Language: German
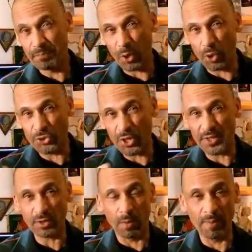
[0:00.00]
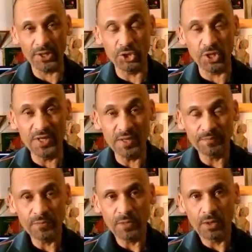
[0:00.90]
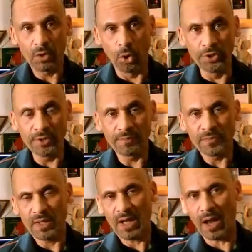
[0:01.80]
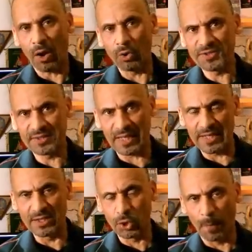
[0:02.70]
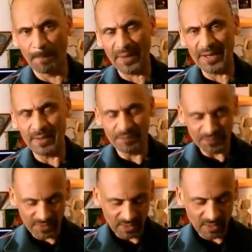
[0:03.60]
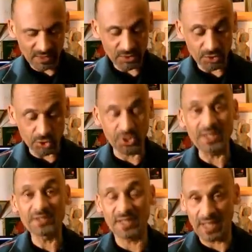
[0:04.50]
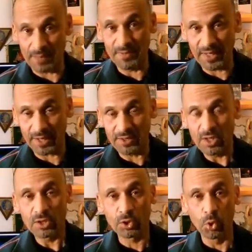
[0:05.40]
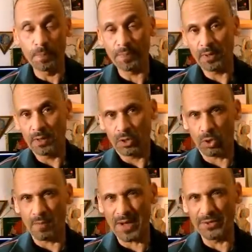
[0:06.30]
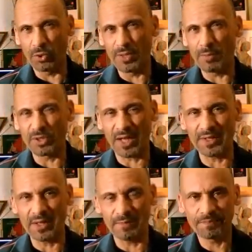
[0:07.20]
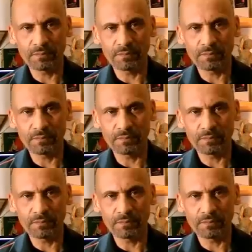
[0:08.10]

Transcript: Plongeurs de Combat du Genie und aus den Gruppen GCM genannt, Group Commando de Montagne.